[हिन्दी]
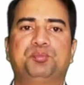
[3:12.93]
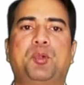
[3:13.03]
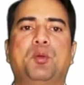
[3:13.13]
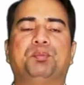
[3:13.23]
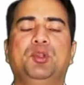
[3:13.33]

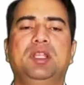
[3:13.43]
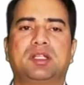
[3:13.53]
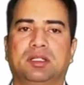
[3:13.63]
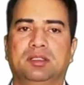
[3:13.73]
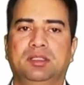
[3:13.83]

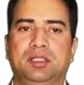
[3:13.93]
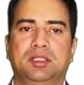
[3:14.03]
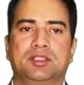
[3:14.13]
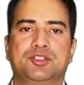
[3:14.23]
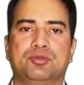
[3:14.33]
पॉपुलर
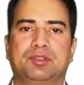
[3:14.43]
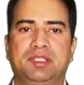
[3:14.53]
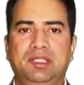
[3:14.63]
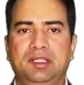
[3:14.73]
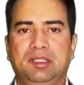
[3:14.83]
जो कि